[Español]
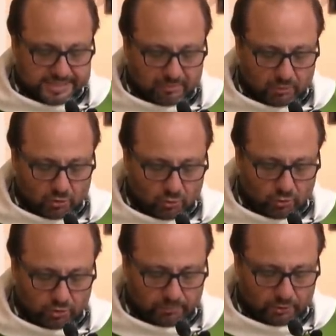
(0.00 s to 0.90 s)
Llamó
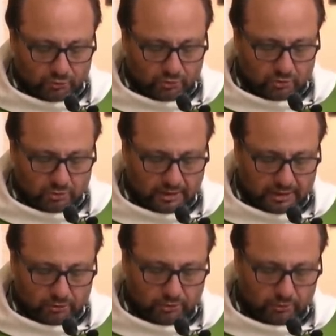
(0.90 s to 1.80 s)
uno por uno
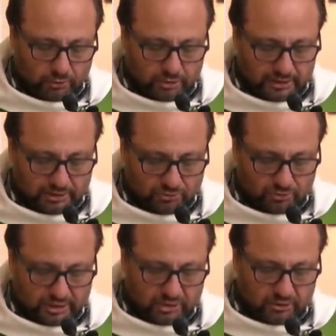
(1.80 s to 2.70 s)
a los deudores de
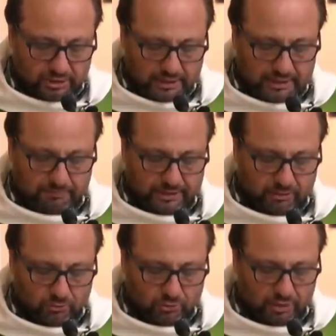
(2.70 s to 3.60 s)
su señor y
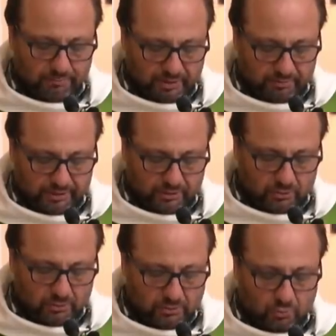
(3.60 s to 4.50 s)
preguntó al
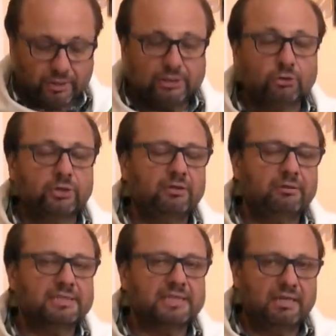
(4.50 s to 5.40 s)
primero, ¿cuánto
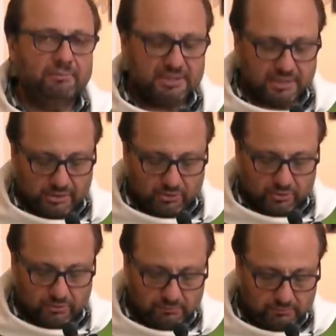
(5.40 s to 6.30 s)
debes a mi
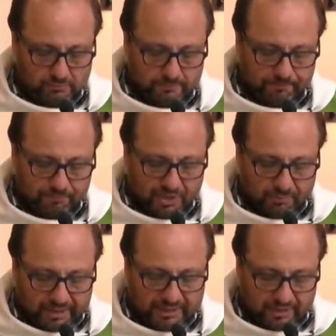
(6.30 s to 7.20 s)
señor?
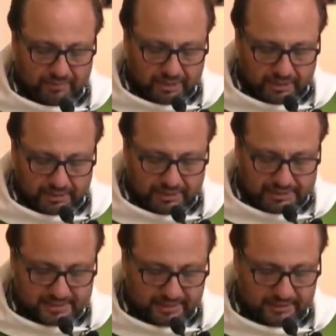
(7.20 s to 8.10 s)
Veinte barriles de
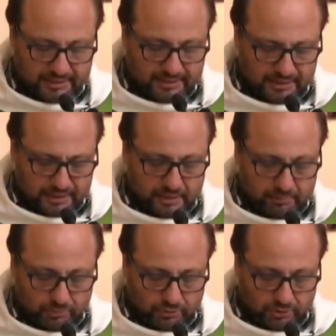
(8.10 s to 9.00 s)
aceite, le
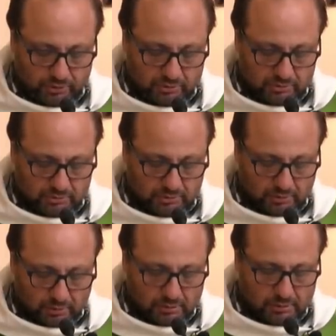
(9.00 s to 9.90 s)
respondió.
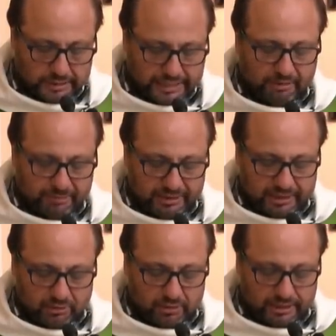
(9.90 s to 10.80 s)
El
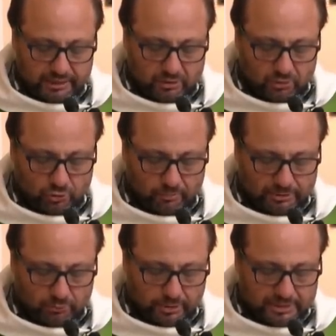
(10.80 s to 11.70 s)
administrador le dijo,
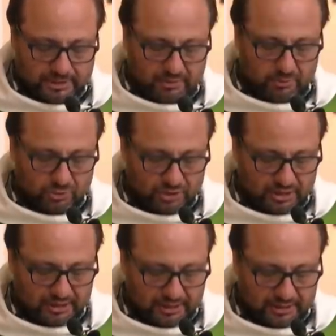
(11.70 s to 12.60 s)
toma tu recibo,
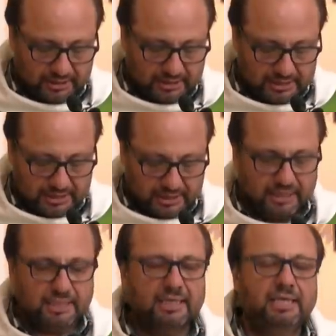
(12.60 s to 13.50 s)
siéntate
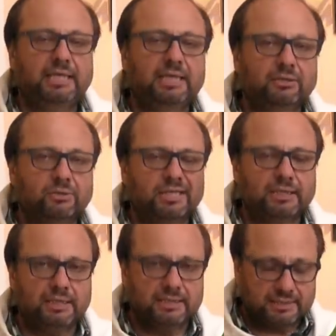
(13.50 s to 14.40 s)
enseguida y anota
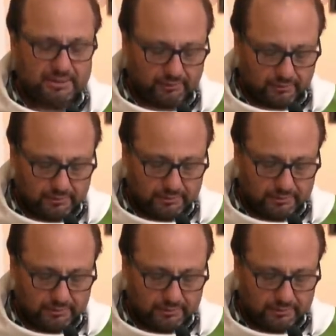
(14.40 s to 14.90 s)
10.